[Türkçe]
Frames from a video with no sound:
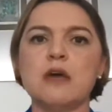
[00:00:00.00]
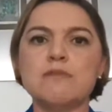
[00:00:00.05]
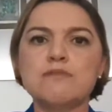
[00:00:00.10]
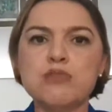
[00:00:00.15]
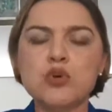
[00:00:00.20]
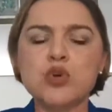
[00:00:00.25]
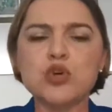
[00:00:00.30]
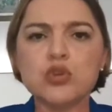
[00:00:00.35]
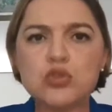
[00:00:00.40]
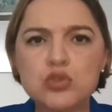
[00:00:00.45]

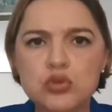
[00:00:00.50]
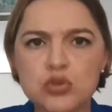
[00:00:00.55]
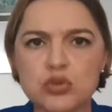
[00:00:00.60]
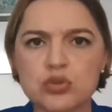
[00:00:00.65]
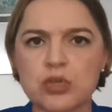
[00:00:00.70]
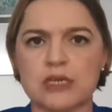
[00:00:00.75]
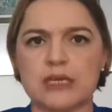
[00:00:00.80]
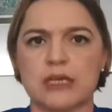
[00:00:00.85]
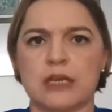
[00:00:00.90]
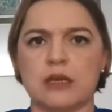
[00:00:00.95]
Bugün
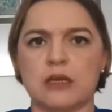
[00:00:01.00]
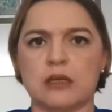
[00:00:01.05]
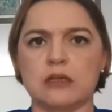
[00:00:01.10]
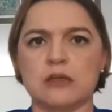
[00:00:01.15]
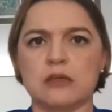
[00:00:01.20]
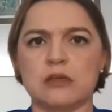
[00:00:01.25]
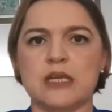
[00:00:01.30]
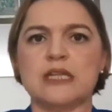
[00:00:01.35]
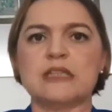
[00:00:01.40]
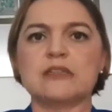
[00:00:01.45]

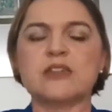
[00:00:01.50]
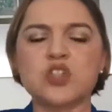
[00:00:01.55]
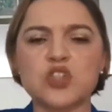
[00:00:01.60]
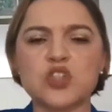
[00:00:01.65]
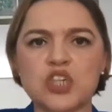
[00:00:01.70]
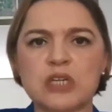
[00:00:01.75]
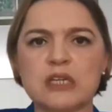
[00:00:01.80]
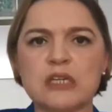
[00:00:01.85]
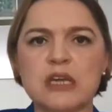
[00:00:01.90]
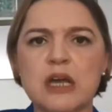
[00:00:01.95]
Türkiye'nin
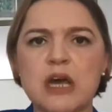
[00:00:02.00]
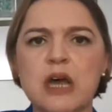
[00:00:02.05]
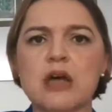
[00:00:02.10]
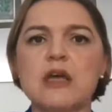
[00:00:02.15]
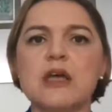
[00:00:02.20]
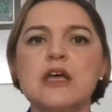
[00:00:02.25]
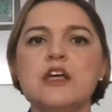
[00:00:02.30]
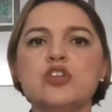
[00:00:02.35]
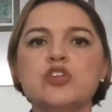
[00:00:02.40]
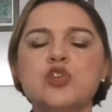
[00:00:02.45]
dışarıya
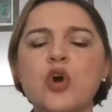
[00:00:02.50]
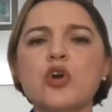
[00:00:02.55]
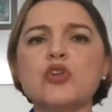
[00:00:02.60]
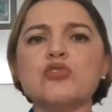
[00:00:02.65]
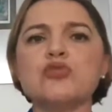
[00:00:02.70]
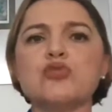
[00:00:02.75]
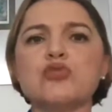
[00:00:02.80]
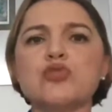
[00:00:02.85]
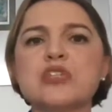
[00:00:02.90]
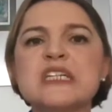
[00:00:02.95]

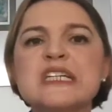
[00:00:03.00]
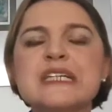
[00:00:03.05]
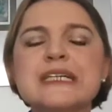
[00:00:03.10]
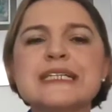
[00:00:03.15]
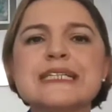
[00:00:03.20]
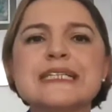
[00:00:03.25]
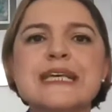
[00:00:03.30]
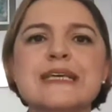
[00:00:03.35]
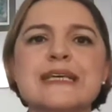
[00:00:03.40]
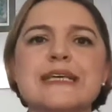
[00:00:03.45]

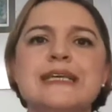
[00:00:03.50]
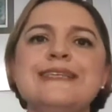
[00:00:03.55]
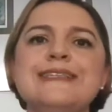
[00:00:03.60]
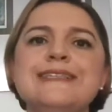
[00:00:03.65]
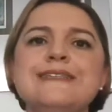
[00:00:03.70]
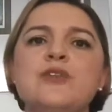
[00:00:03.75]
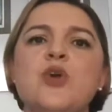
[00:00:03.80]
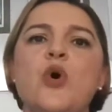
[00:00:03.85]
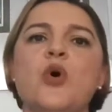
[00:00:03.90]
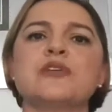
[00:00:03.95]

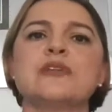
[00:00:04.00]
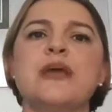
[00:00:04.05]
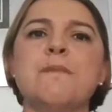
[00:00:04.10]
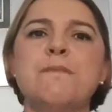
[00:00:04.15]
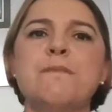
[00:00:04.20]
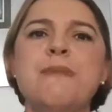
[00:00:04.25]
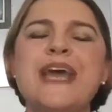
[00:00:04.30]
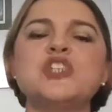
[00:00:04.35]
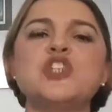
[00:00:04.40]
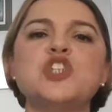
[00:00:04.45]

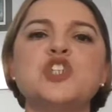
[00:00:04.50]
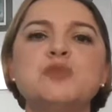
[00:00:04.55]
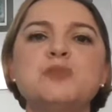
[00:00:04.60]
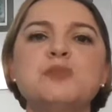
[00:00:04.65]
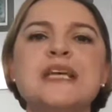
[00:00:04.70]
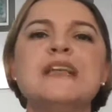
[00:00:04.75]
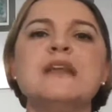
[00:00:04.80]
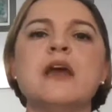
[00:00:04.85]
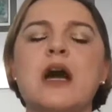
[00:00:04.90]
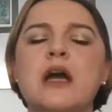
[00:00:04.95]
448.5
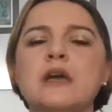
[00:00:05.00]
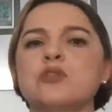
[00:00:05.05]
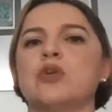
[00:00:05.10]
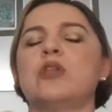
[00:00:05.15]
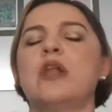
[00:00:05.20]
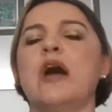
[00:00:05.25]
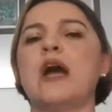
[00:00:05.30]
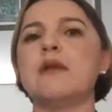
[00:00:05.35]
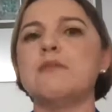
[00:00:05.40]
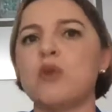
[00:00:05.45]
milyar
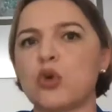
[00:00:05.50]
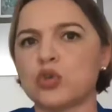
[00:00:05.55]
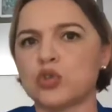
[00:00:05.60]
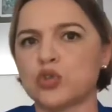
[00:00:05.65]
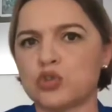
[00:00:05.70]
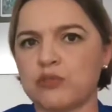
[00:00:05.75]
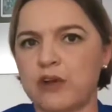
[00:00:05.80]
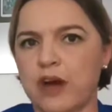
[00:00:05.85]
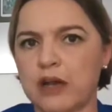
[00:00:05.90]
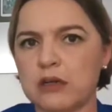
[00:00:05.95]
dolar
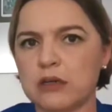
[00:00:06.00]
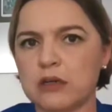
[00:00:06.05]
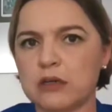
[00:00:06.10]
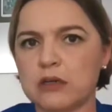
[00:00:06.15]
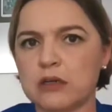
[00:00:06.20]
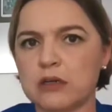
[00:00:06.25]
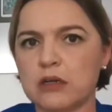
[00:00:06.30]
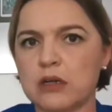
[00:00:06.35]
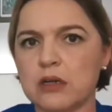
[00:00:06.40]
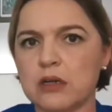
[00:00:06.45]
borcu var.